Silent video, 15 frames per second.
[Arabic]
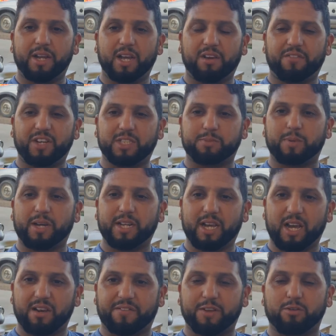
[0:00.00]
هنايا في
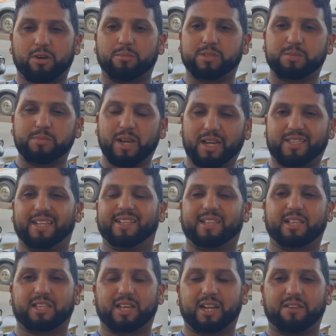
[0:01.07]
اسبانيا 2500 حتى
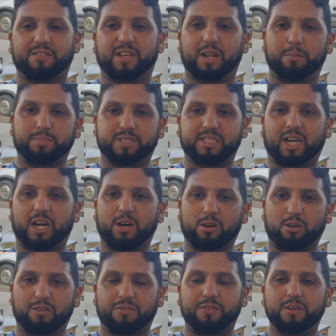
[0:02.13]
3000 درهم بصح
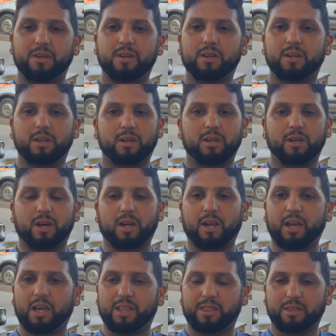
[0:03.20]
خروف
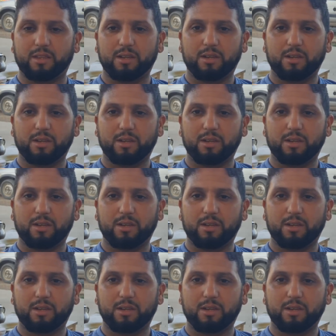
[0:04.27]
غليظ